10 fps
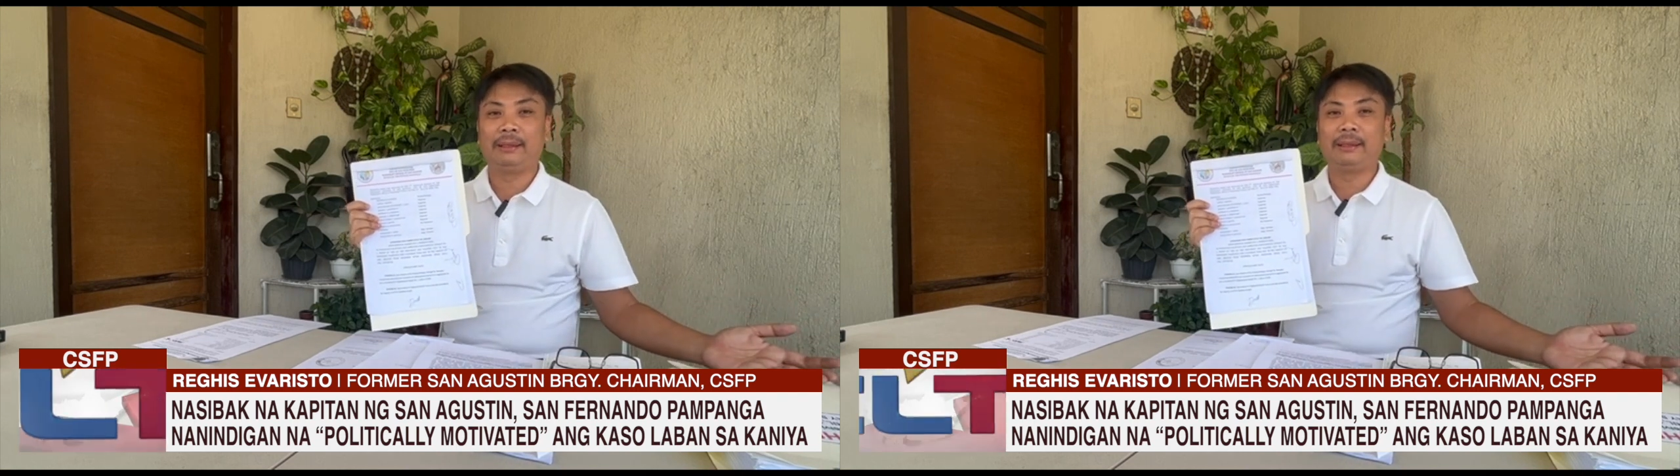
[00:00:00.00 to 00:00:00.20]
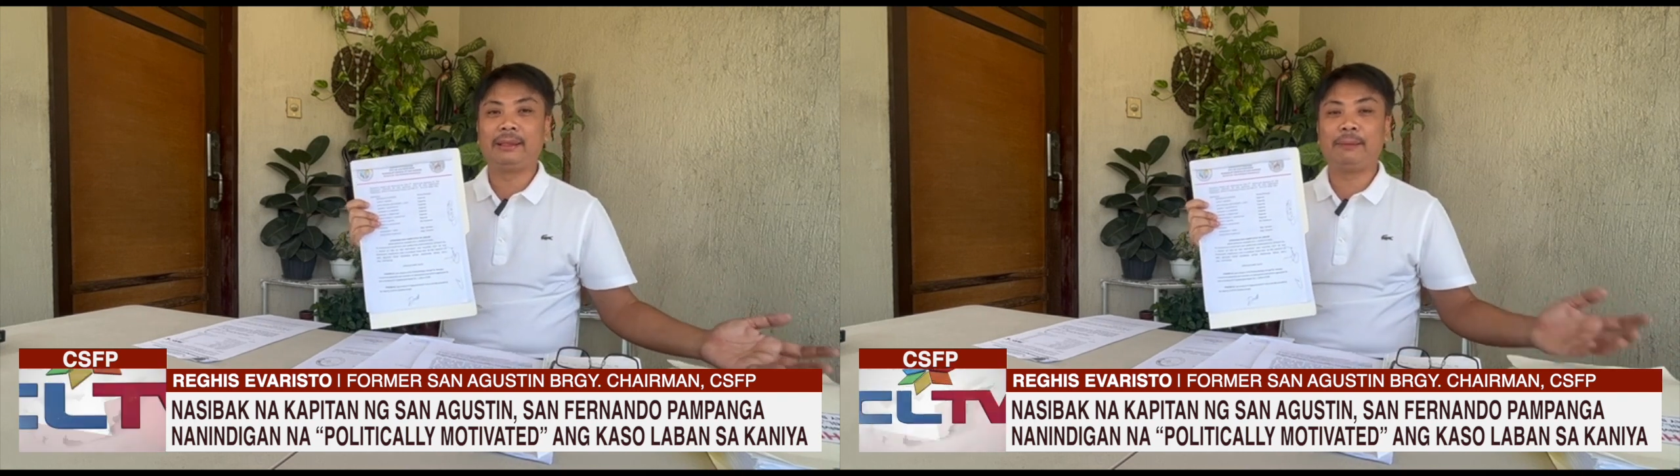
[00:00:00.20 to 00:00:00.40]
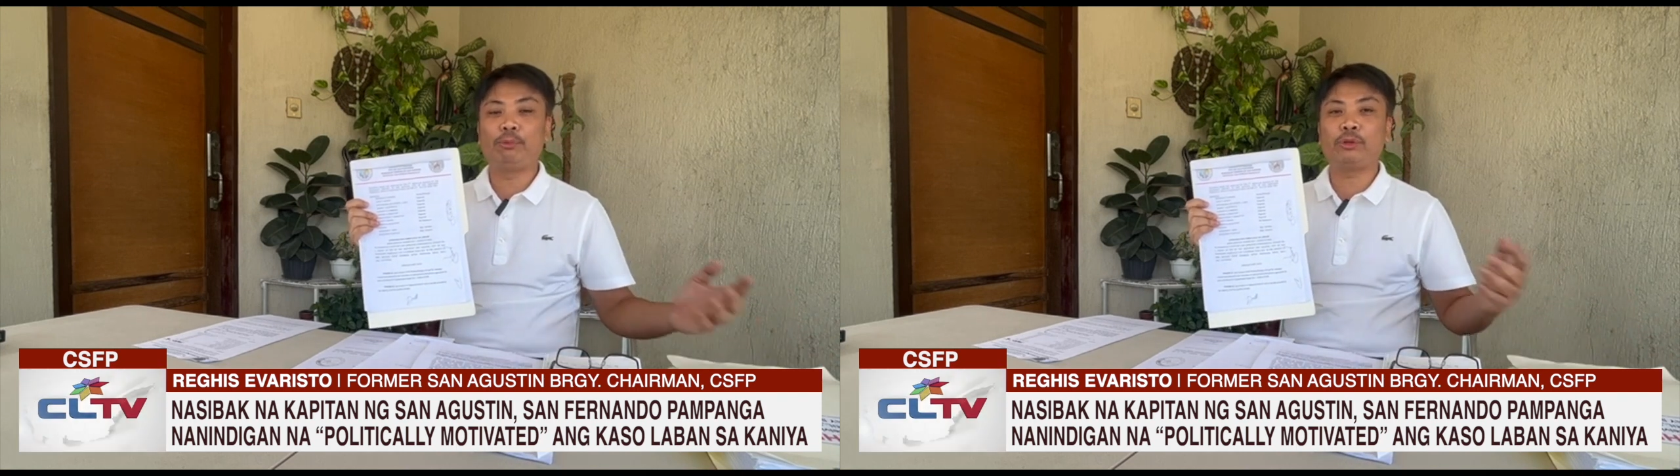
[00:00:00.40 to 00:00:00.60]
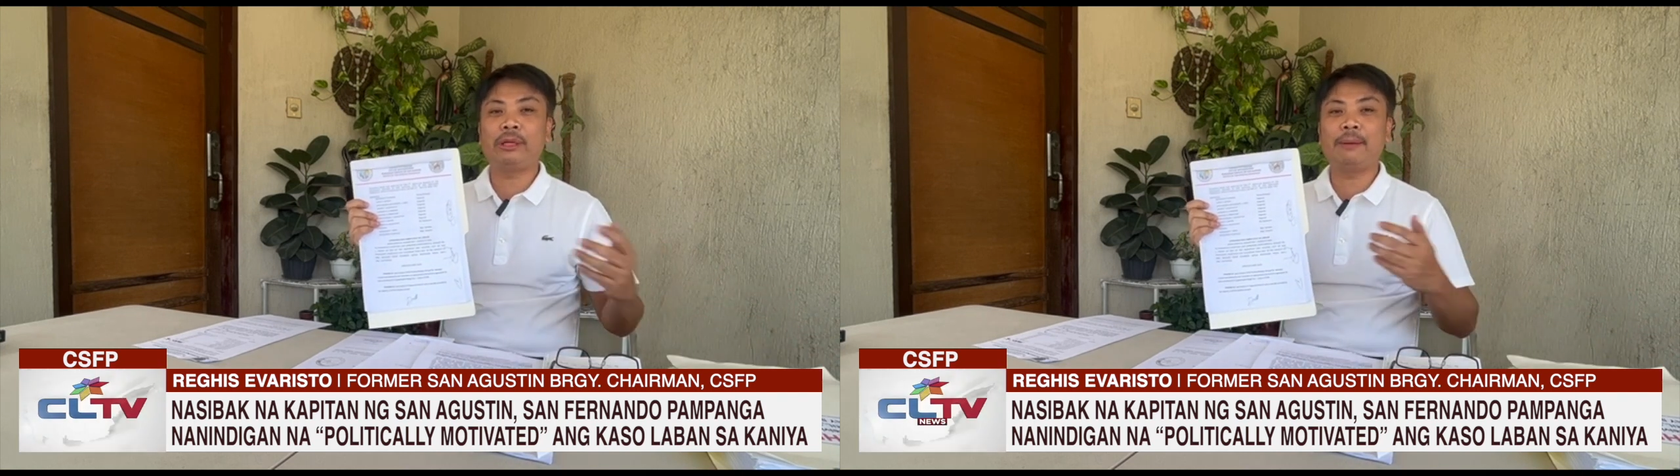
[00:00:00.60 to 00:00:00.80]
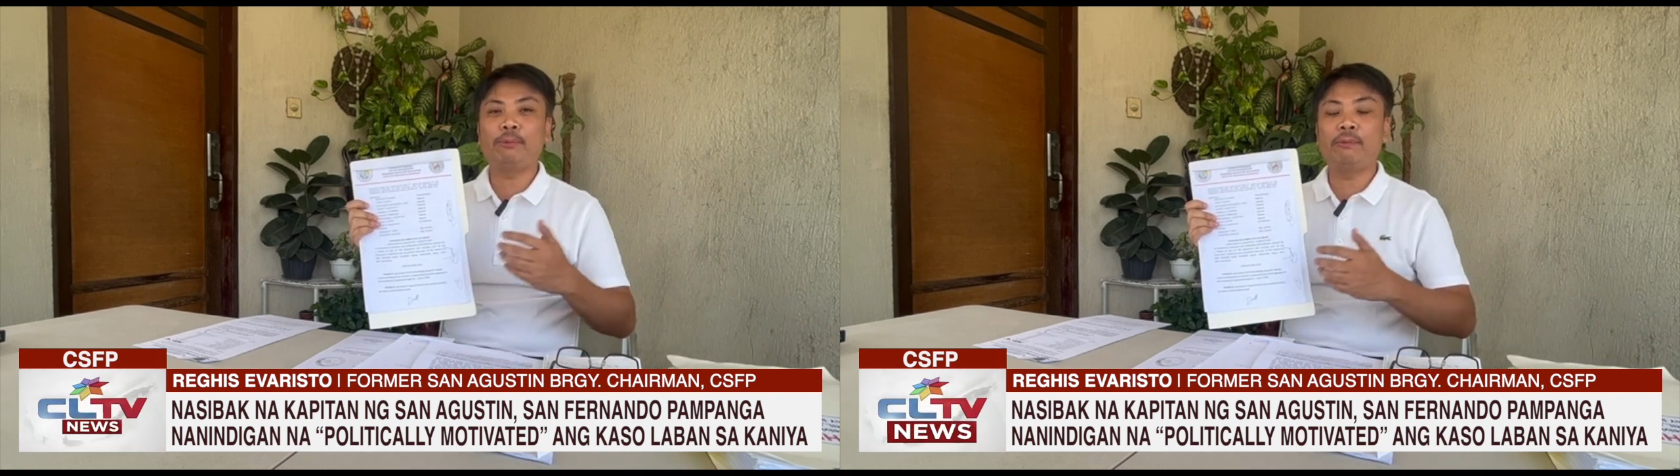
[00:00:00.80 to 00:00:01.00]
Hindi po
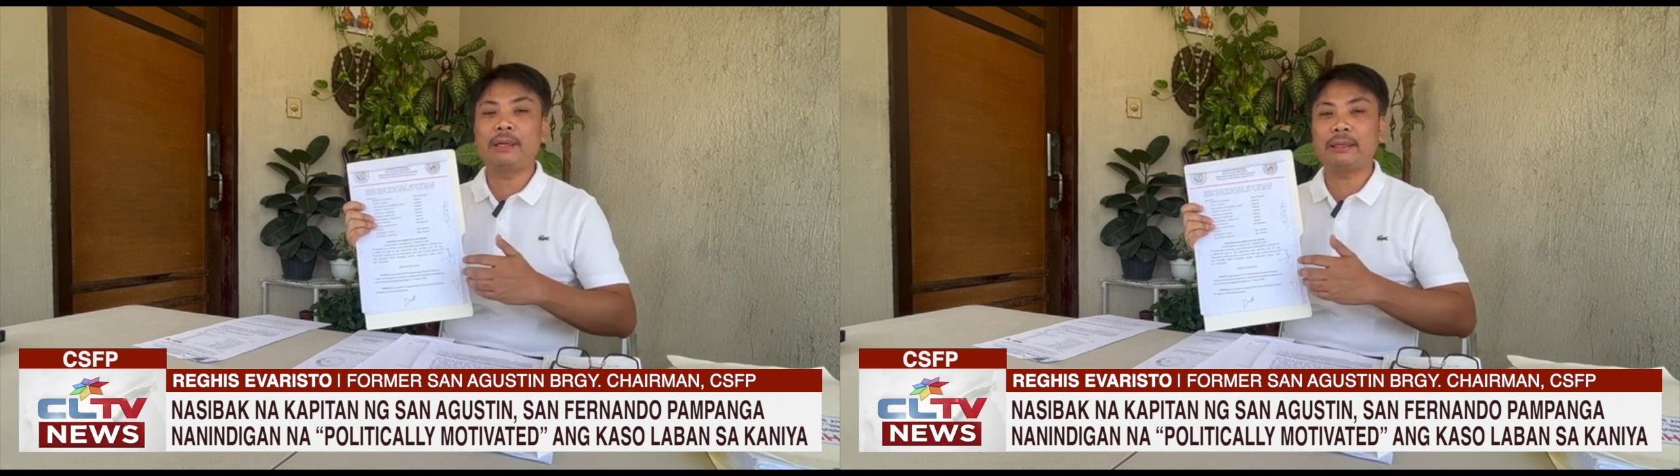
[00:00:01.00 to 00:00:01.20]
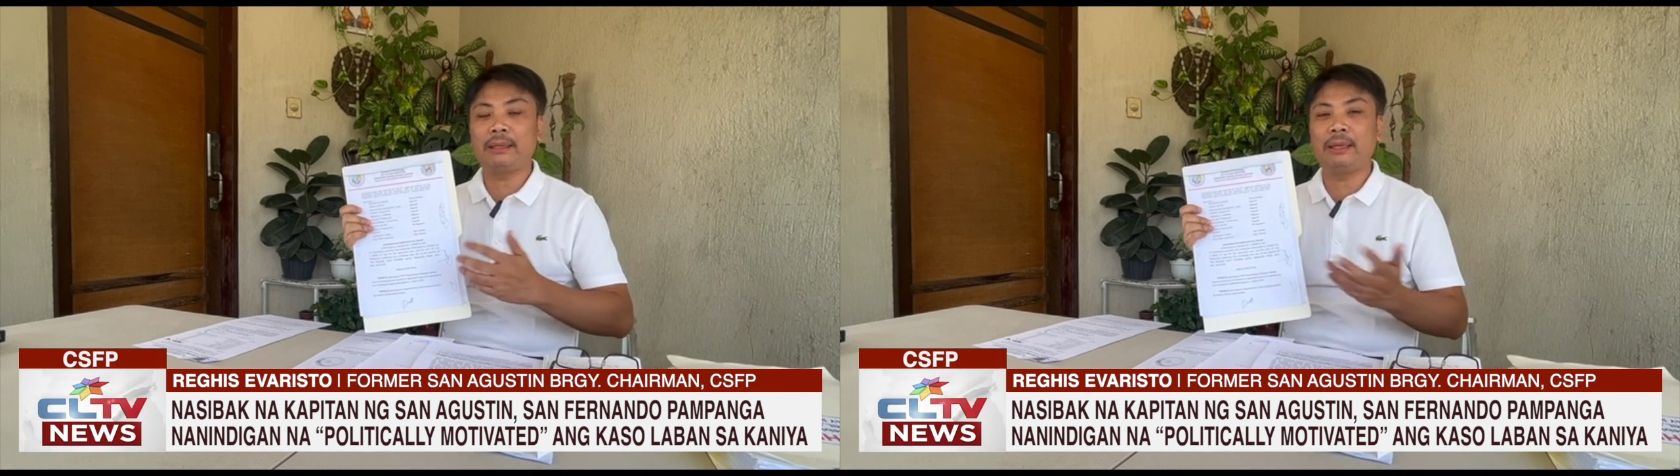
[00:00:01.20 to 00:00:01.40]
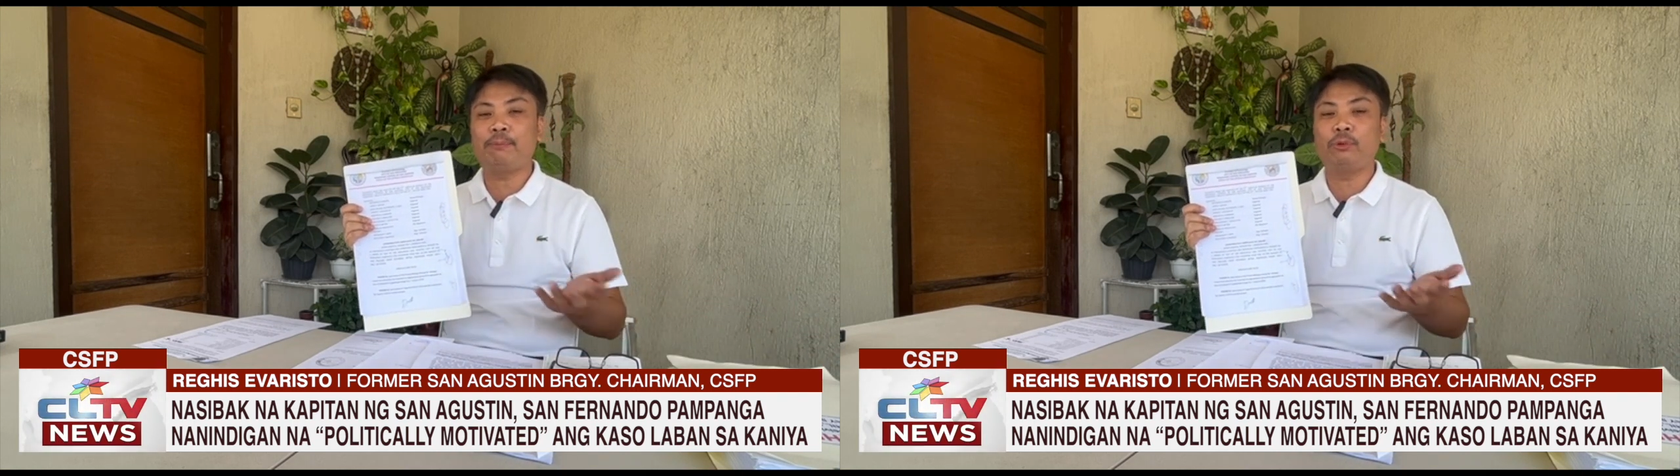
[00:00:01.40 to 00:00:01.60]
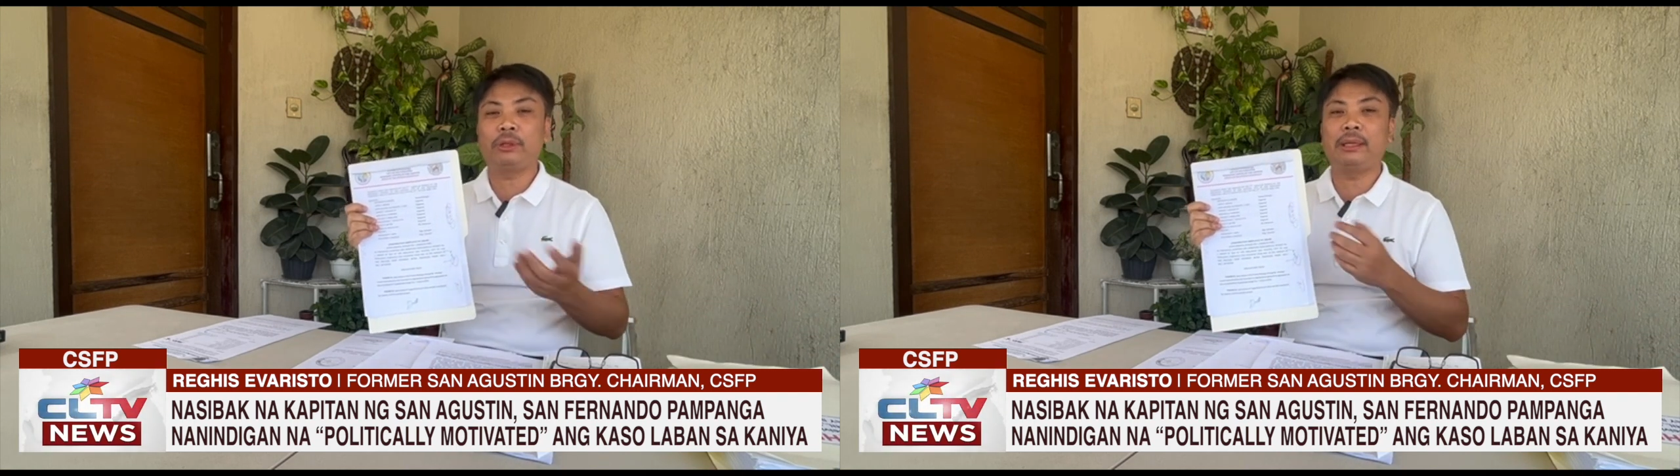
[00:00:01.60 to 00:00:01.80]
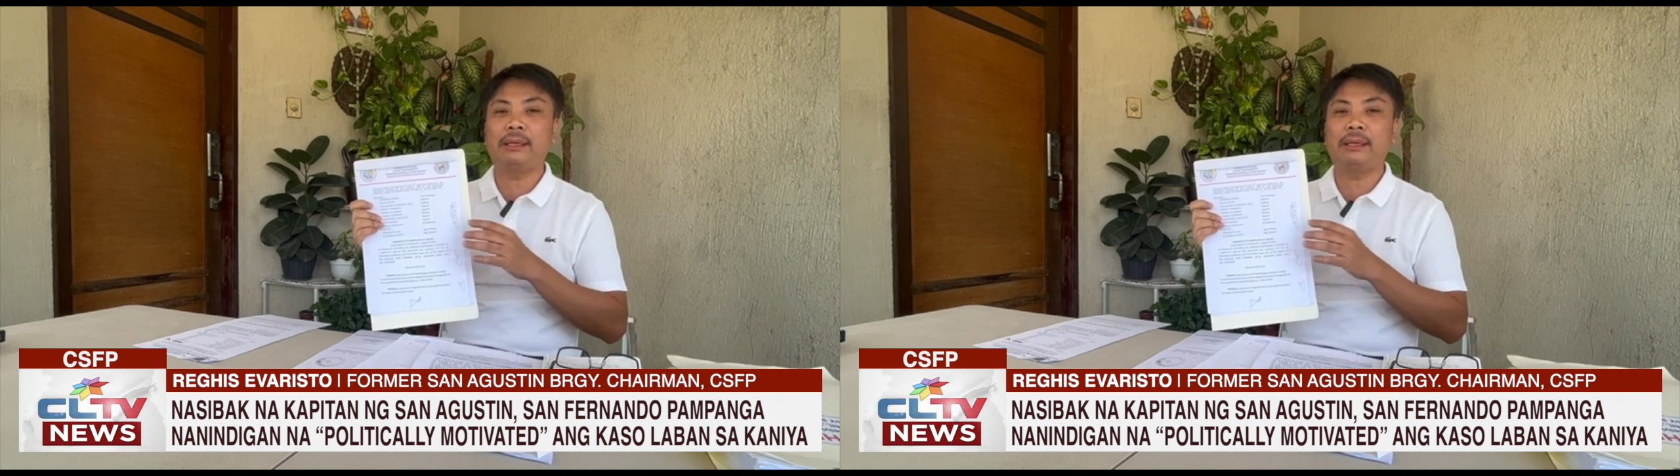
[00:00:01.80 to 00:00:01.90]
sila pumas, hindi po sila